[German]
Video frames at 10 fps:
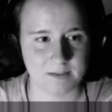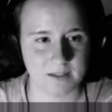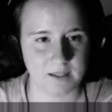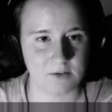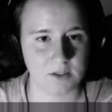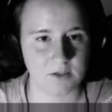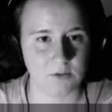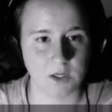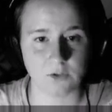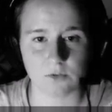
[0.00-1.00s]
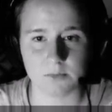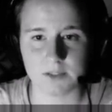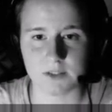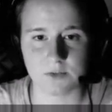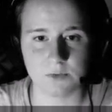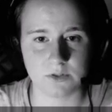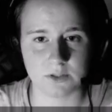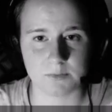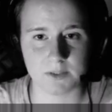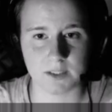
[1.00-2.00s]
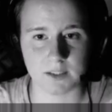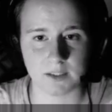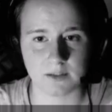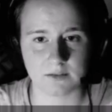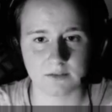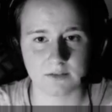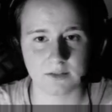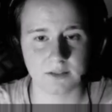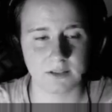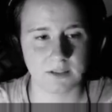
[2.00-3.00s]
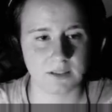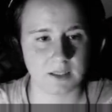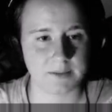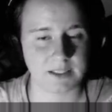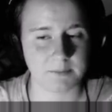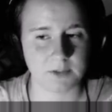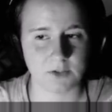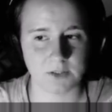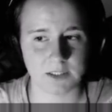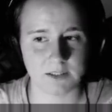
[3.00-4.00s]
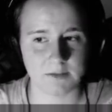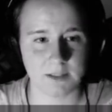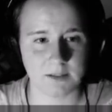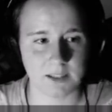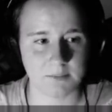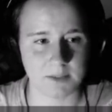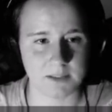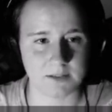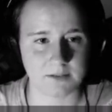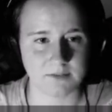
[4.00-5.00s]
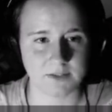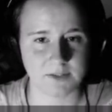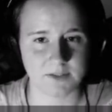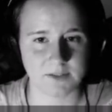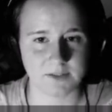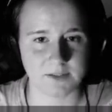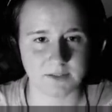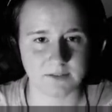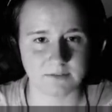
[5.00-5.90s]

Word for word: Äh, äh, ach so, Mist, ich huste, ich bin ja krank. Ja, Aber es gibt nicht unendlich Gegenmittel, ne? Es ist äh,